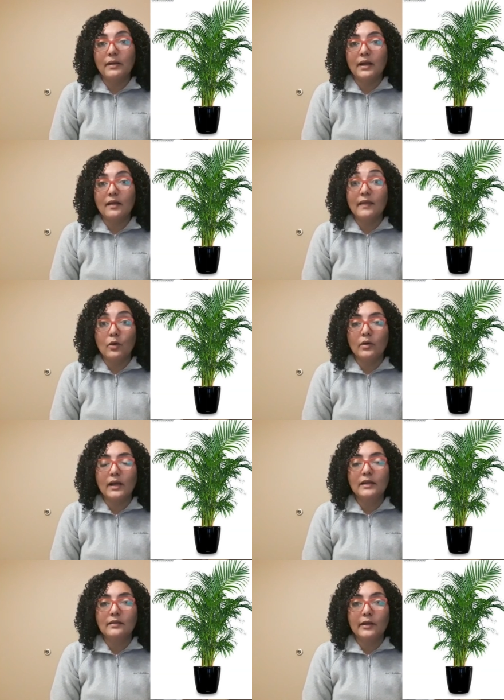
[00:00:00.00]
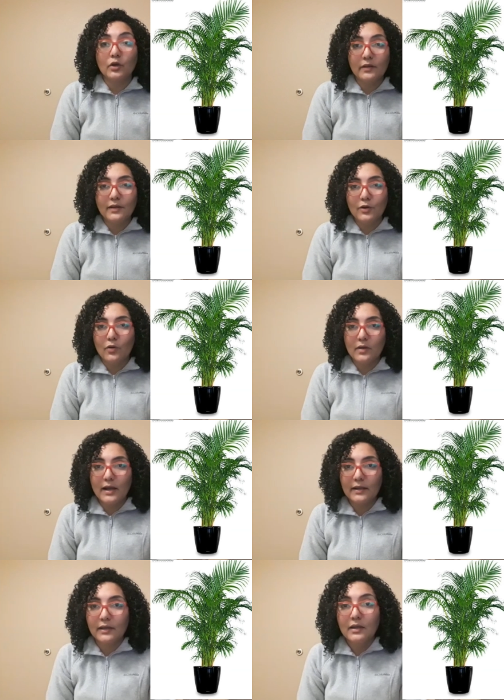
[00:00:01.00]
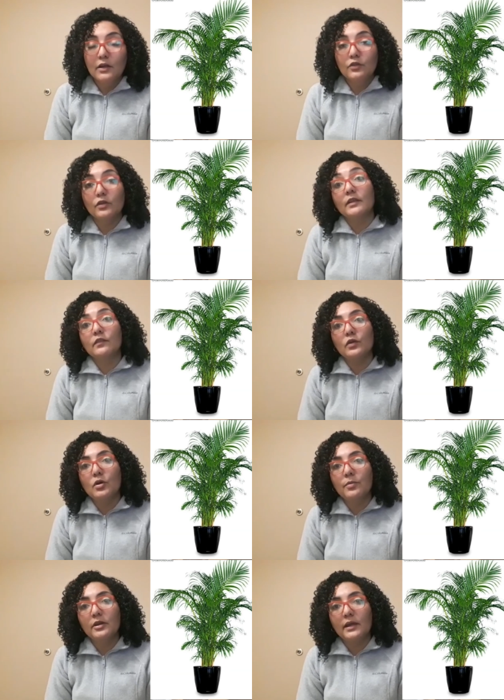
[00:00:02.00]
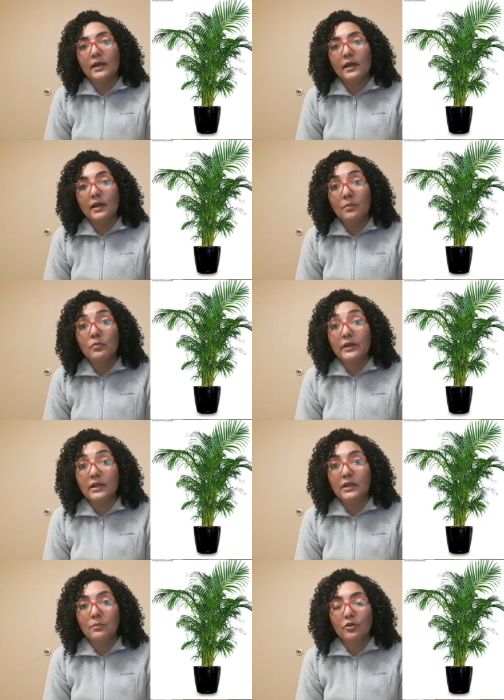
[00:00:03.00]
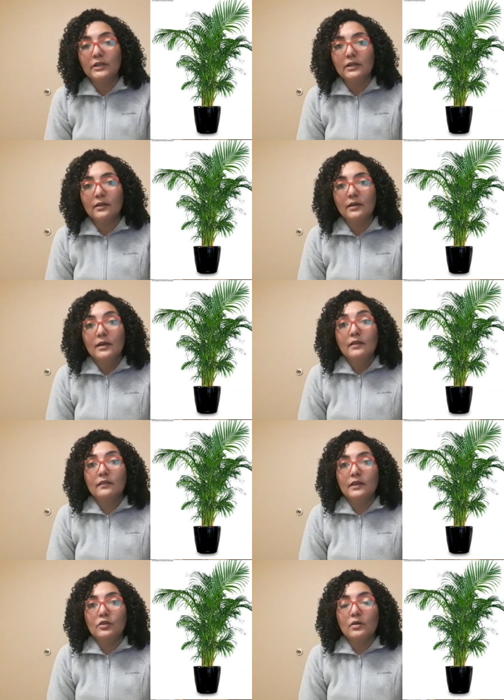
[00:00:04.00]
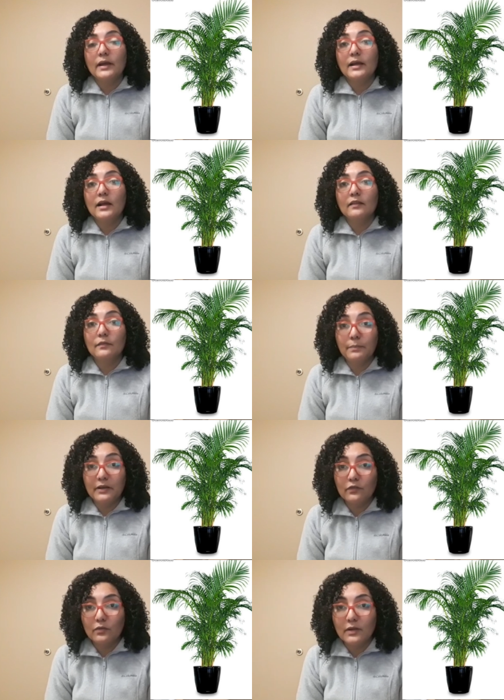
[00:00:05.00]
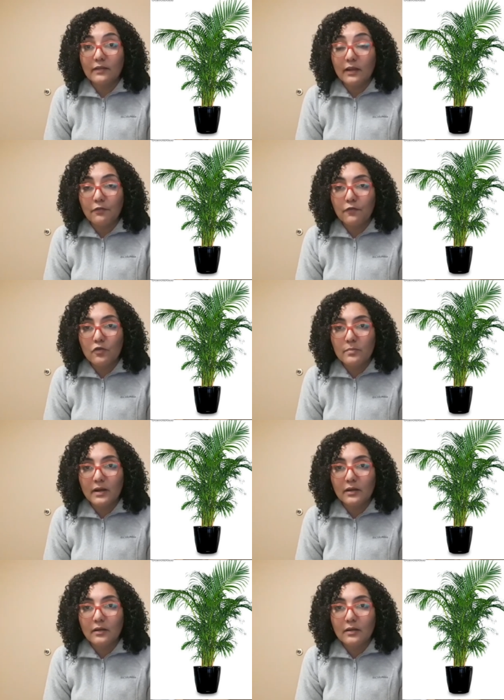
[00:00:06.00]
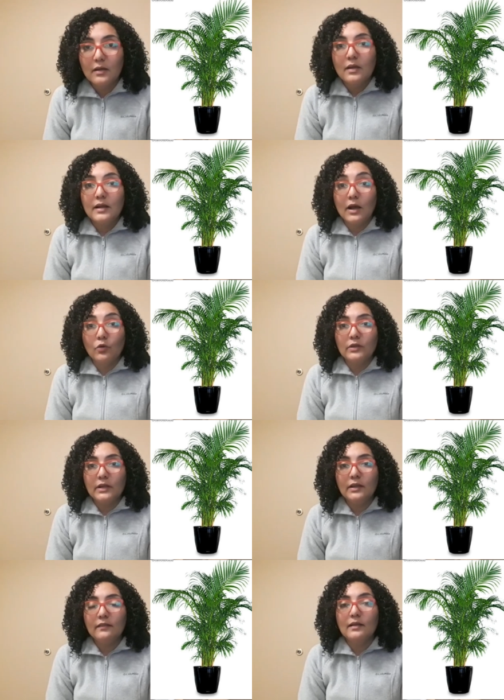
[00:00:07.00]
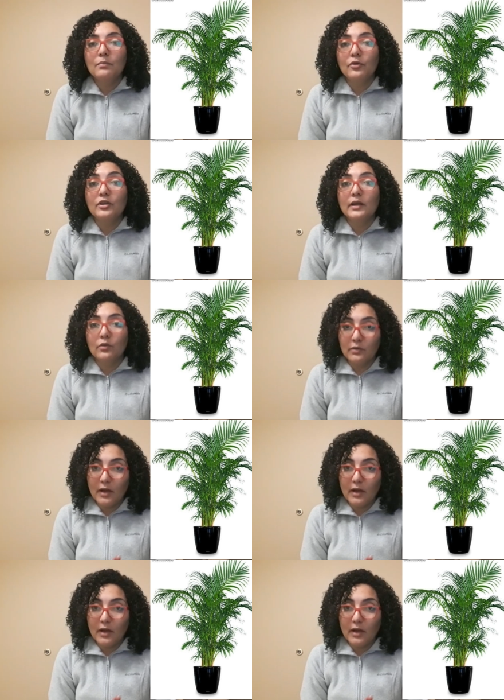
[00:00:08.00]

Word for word: para decorar interiores de los hogares, no tan solo porque es muy bonita, sino que las personas que fuman las utilizan porque